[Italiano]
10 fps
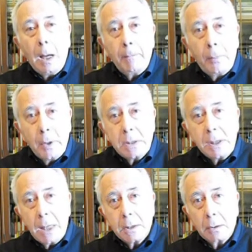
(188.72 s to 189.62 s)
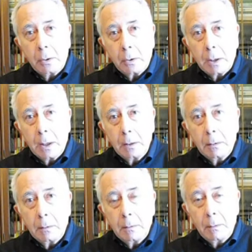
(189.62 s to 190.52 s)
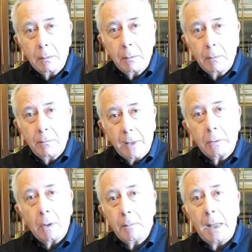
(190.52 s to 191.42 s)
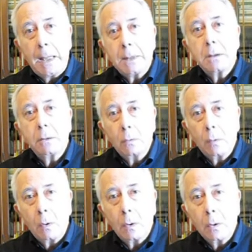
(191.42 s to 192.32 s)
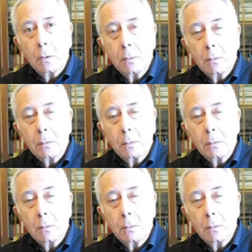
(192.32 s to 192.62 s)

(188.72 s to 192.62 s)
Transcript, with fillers: poesia e storia fanno la bellezza di un luogo